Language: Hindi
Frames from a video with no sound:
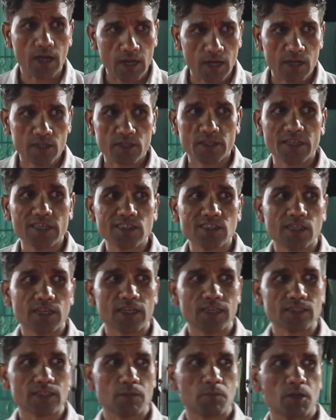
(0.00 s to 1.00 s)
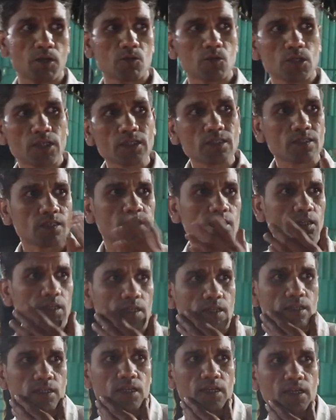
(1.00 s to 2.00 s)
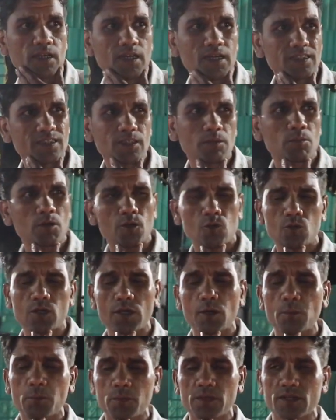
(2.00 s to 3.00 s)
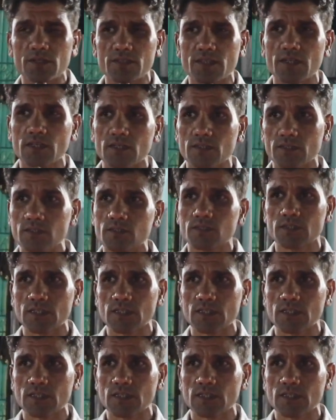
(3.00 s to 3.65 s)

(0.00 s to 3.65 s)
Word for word: हाँ केज के कैसा मान लो किस ये कस्टमर लोग के ऊपर रहता है हम्म।